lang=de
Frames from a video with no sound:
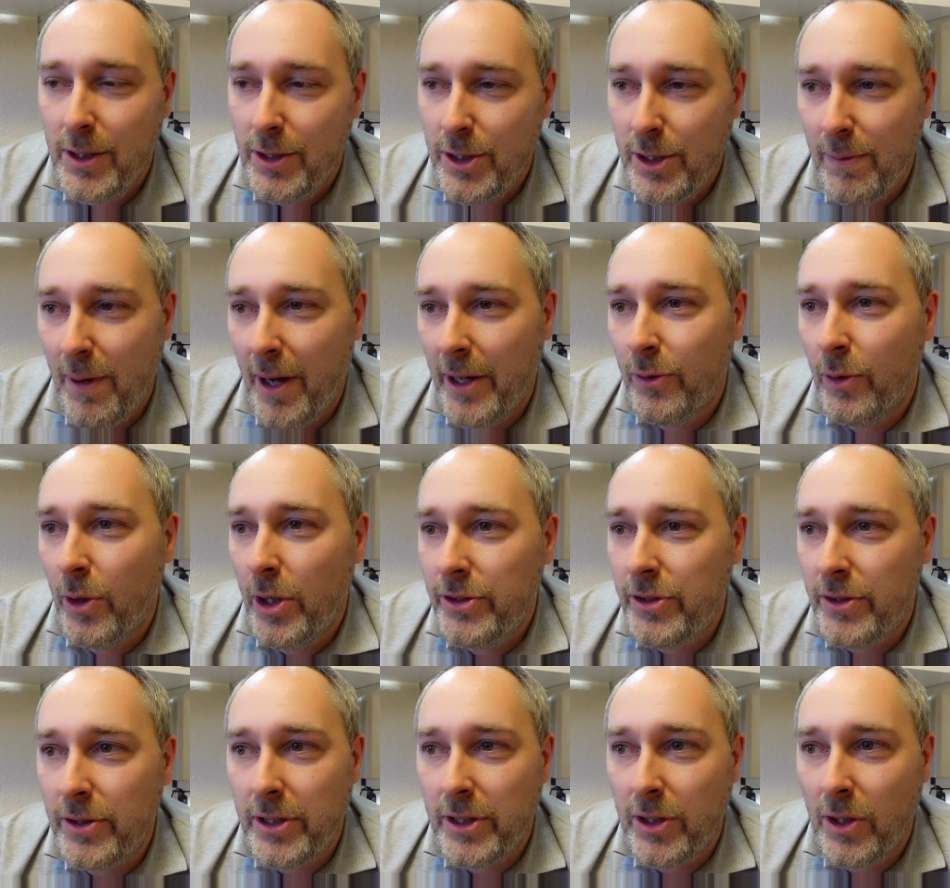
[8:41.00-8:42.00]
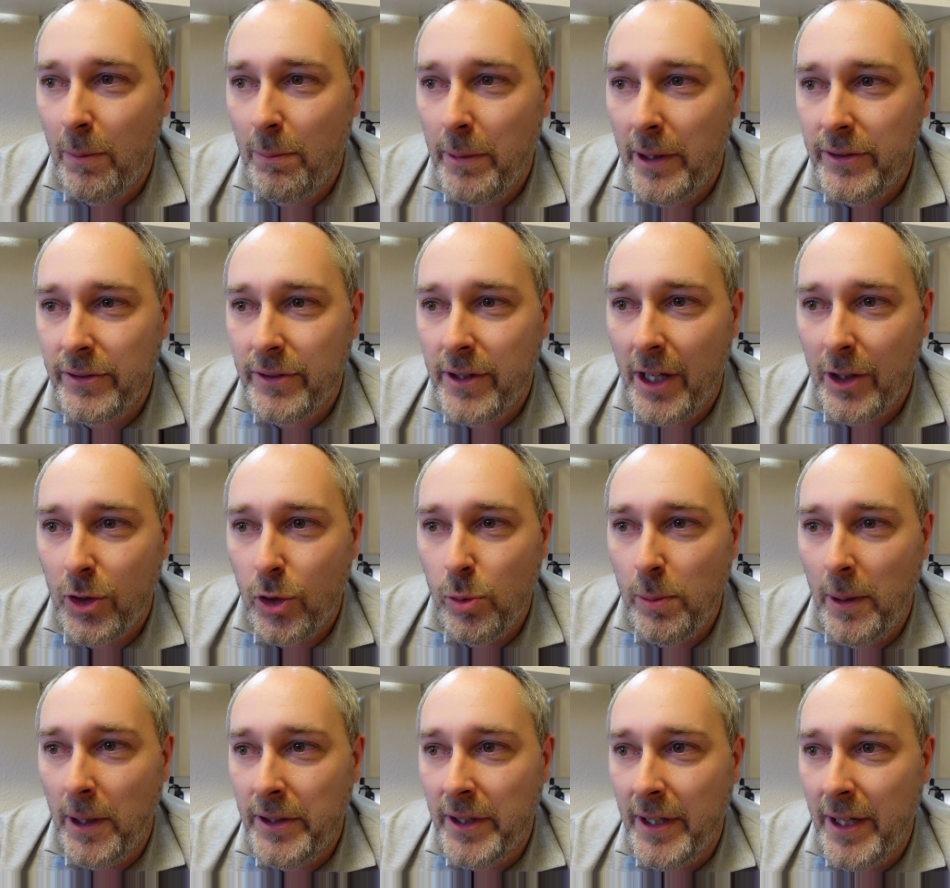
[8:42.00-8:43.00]
Die waren heute den kompletten Tag
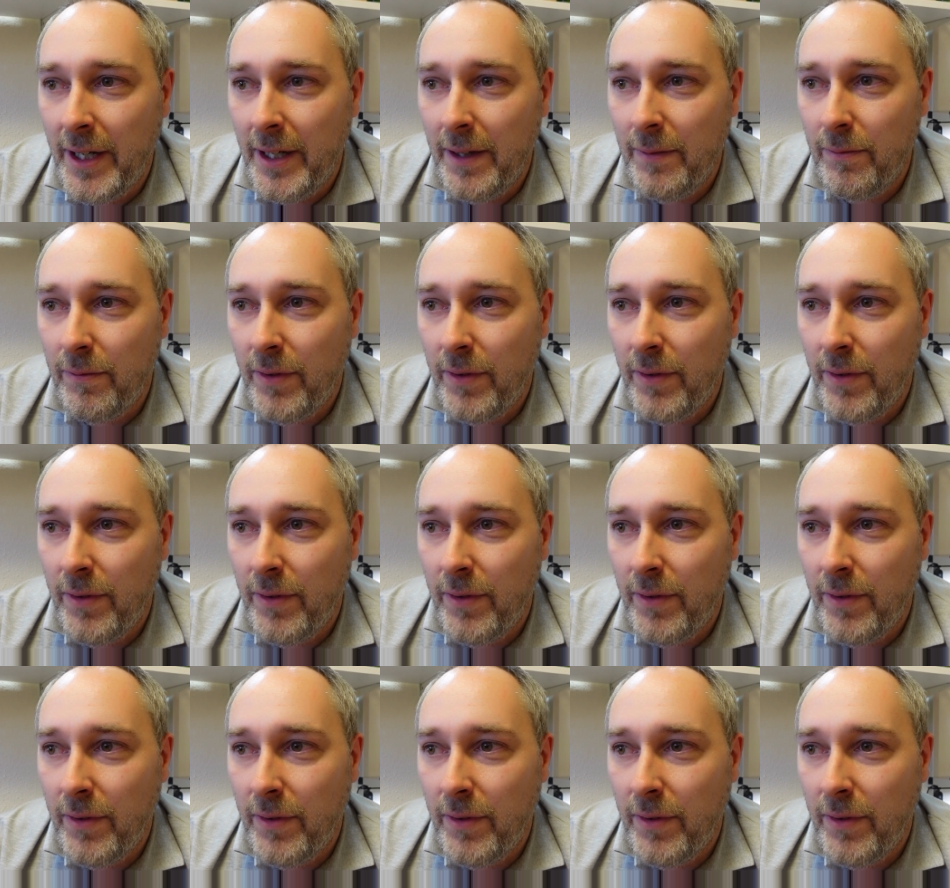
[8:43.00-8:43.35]
über da,